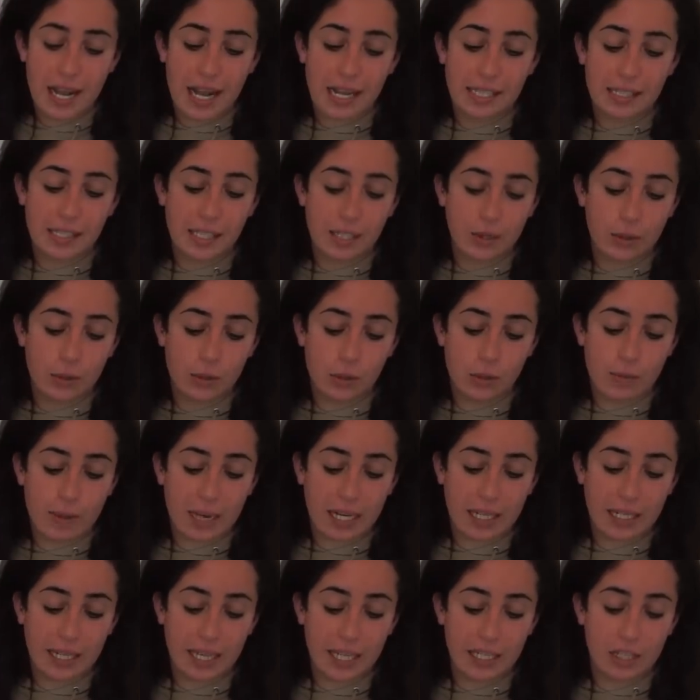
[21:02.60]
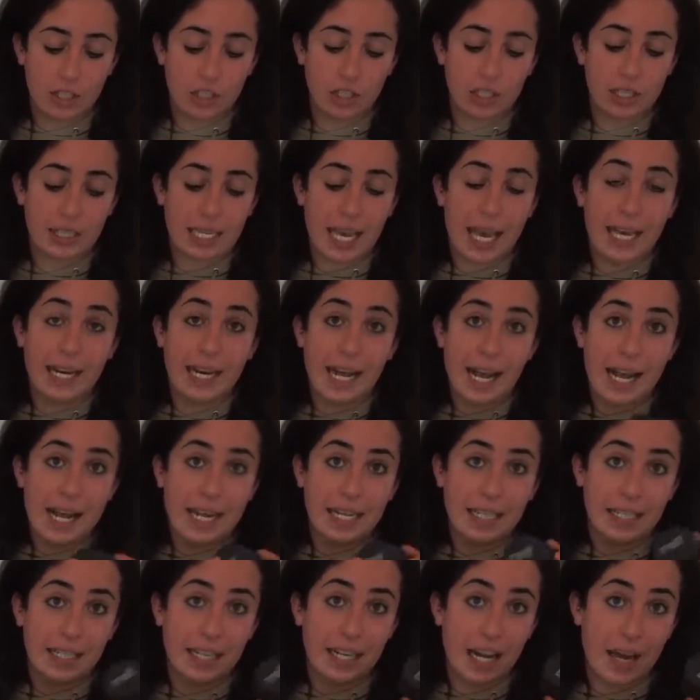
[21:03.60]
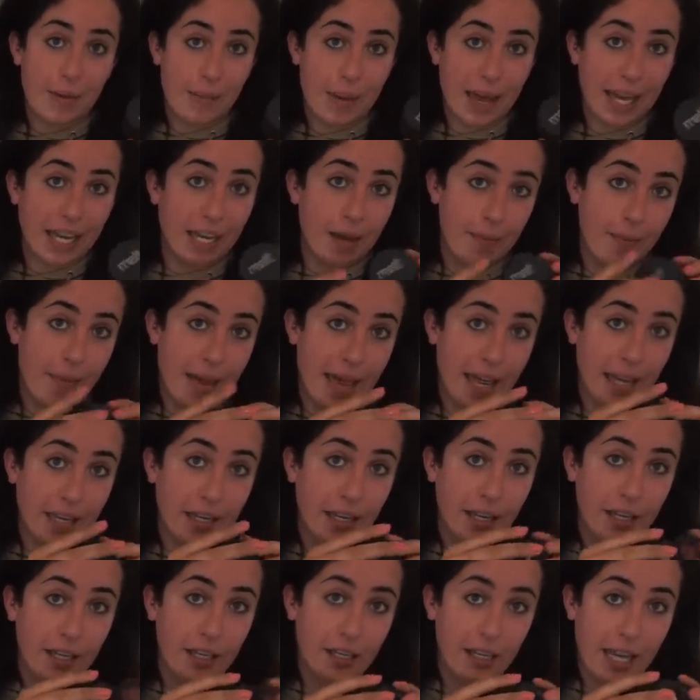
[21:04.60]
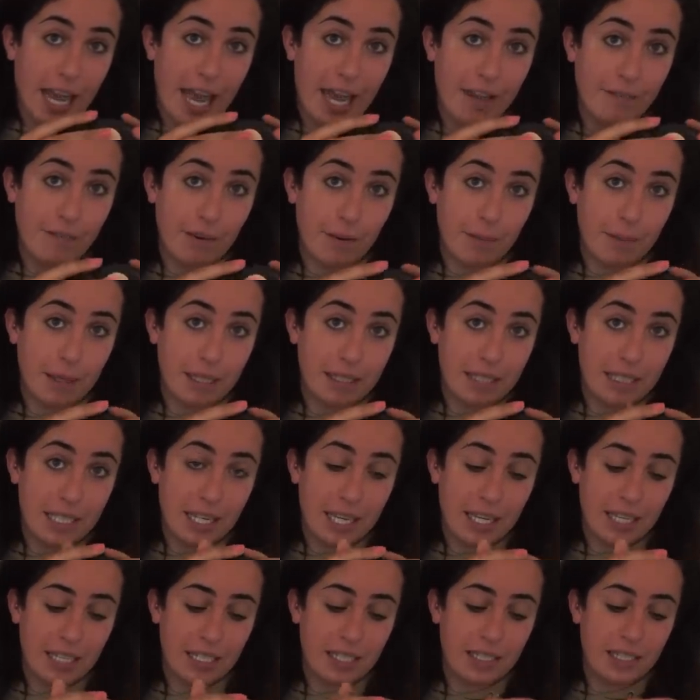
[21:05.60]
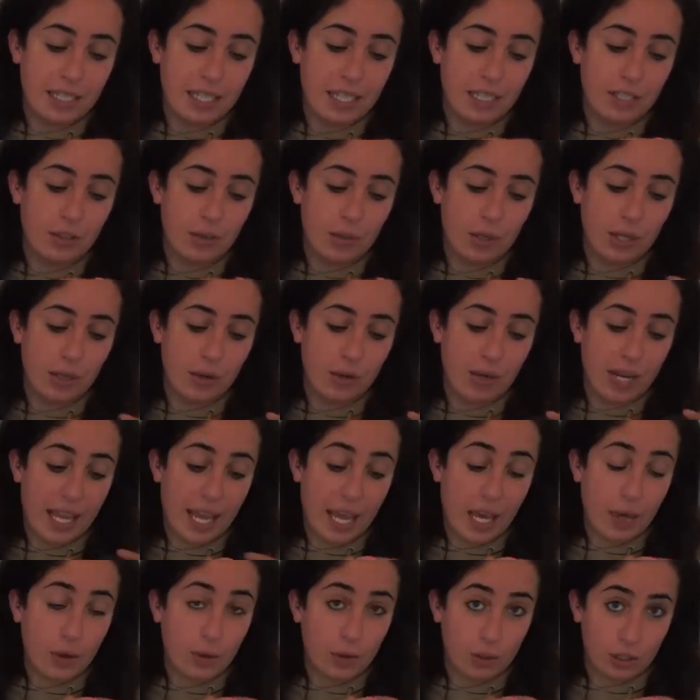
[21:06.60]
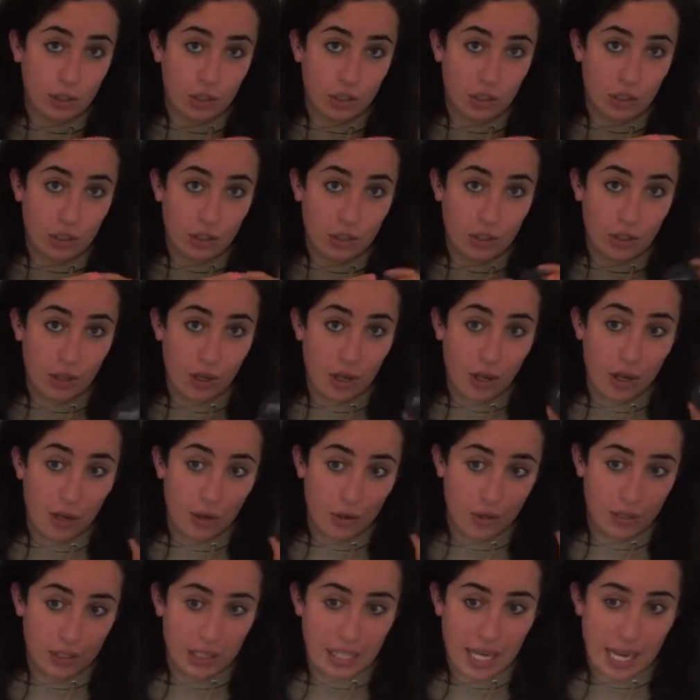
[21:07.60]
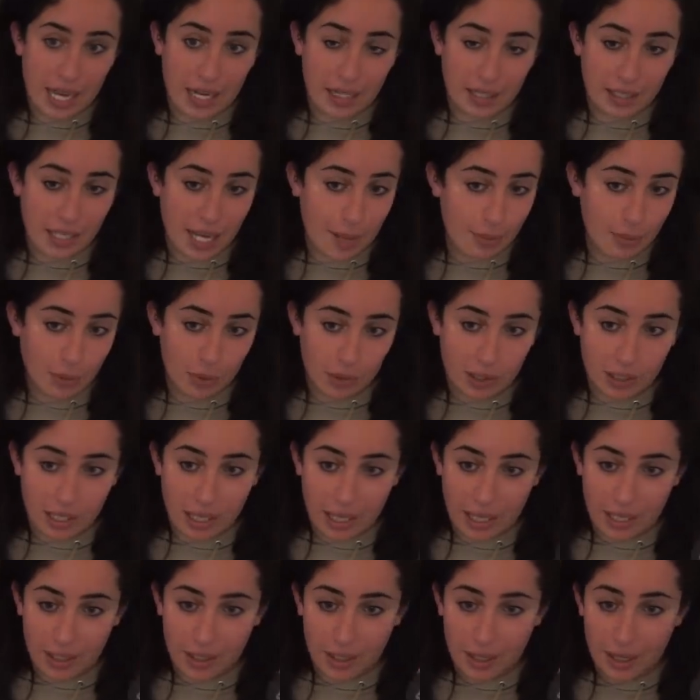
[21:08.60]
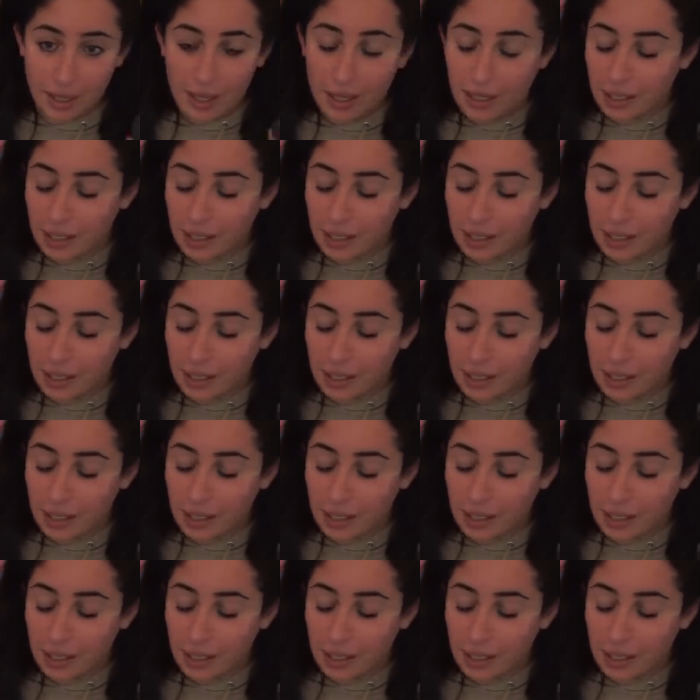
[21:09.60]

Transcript: als hier nur so magnetisch. Es kann halt in der Make-up-Bag einfach passieren, dass die hier so hin und her rutschen und dann kaputt gehen.